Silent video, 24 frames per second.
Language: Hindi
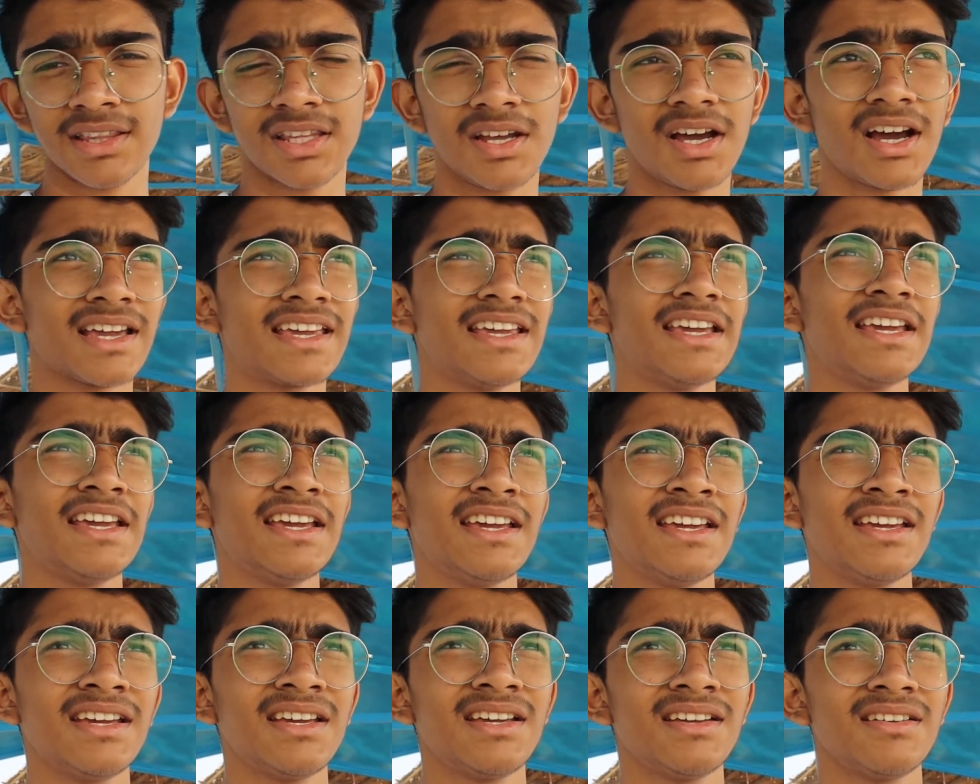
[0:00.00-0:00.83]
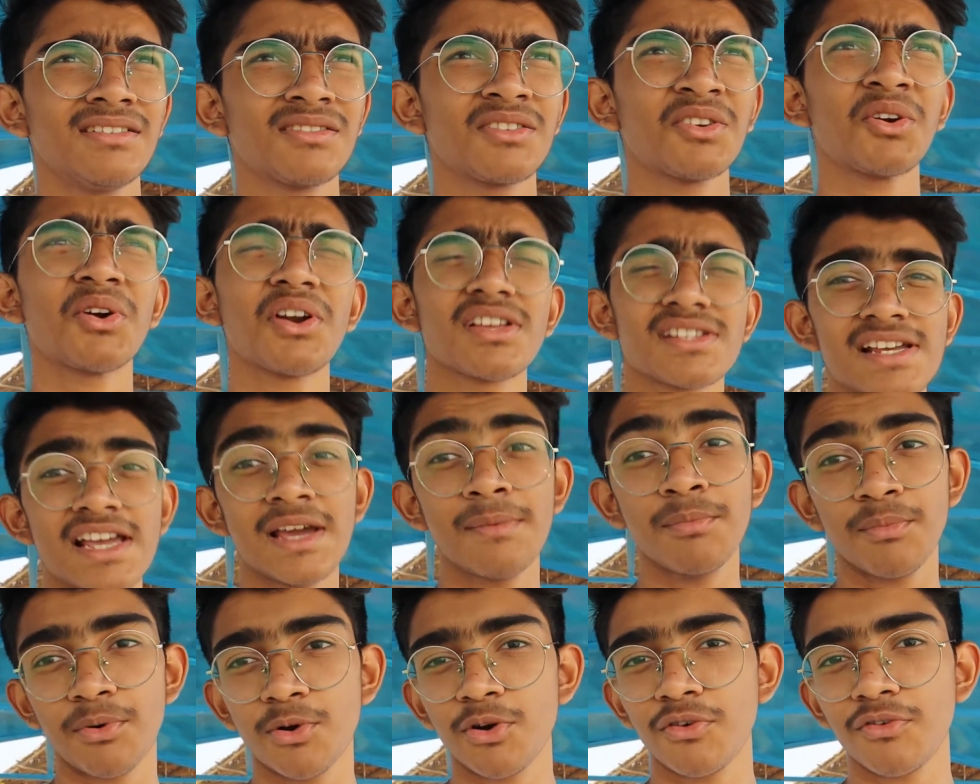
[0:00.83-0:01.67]
ताकि थोड़ा सा
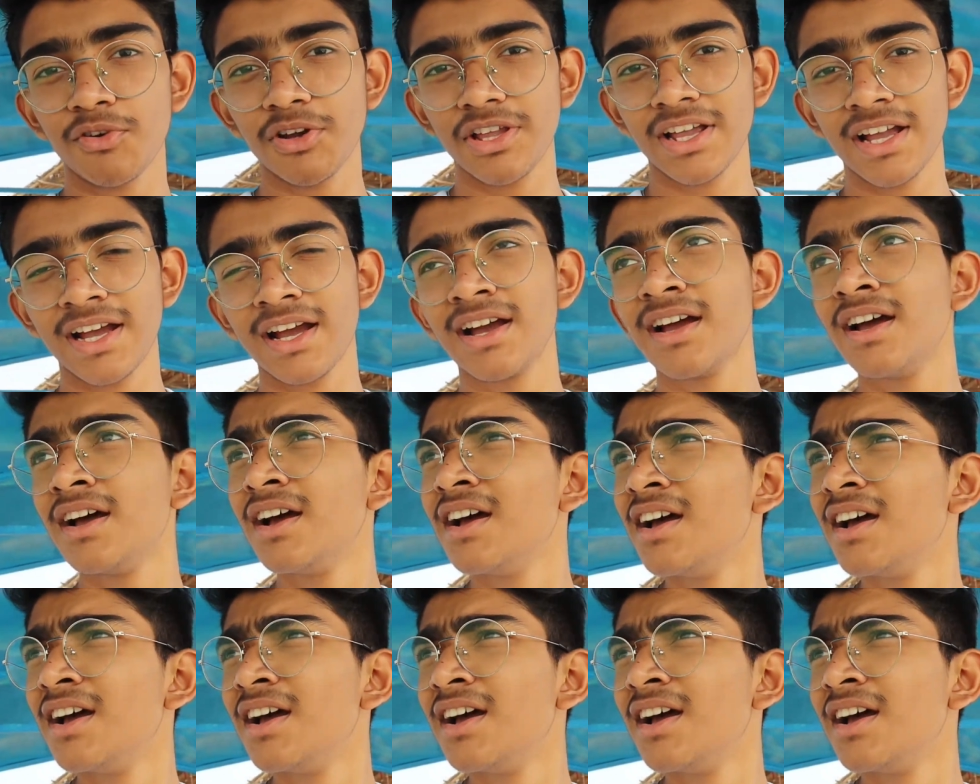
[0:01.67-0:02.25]
इम्प्रूव हो जाए